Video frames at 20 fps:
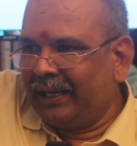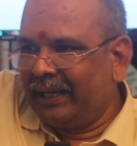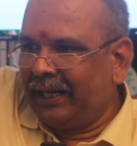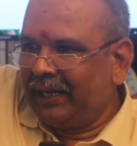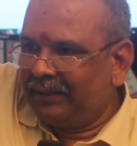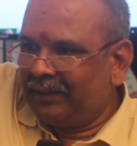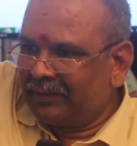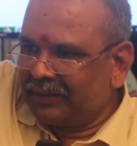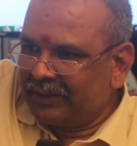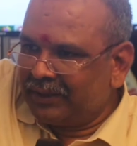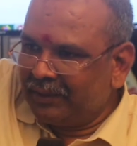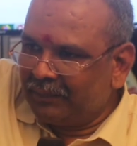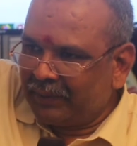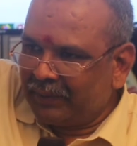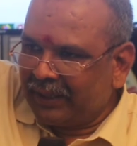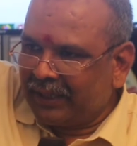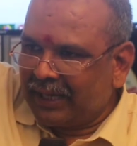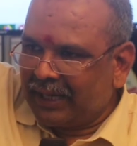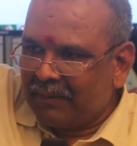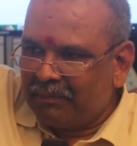இலை வந்து
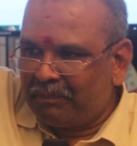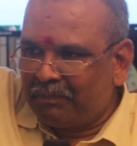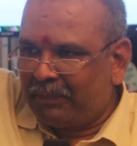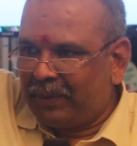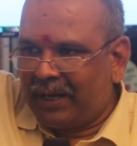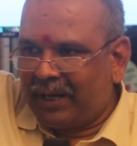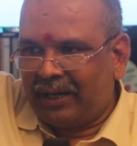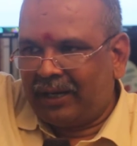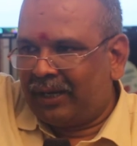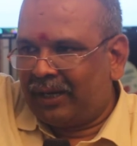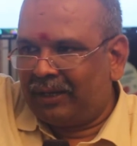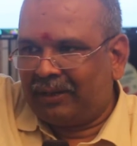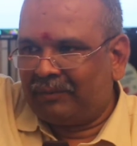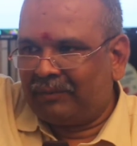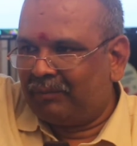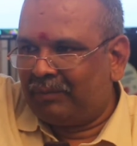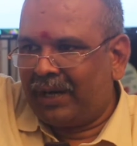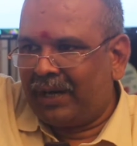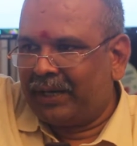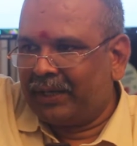இப்படி
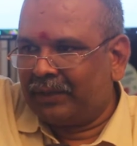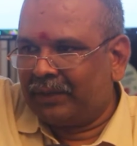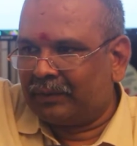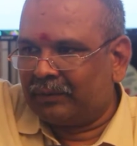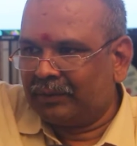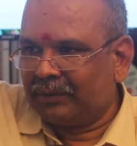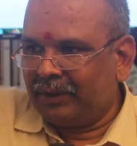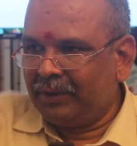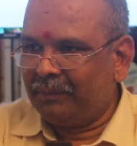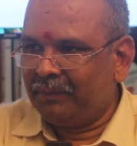கப்பாக மாறிடும்